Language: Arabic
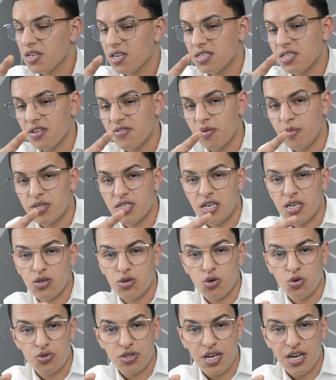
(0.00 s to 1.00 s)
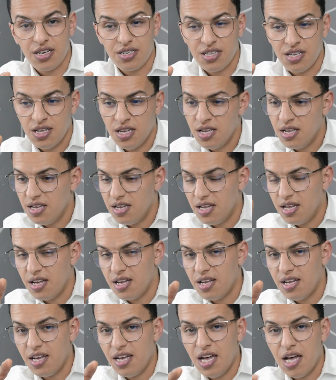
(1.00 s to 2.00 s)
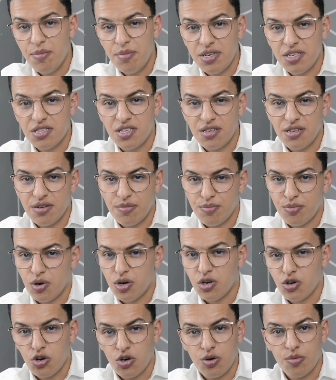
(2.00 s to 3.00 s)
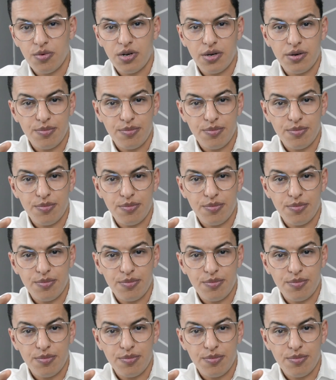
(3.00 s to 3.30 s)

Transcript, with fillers: كدير فيه مثلا كونتاكت آه، حميد بون كوم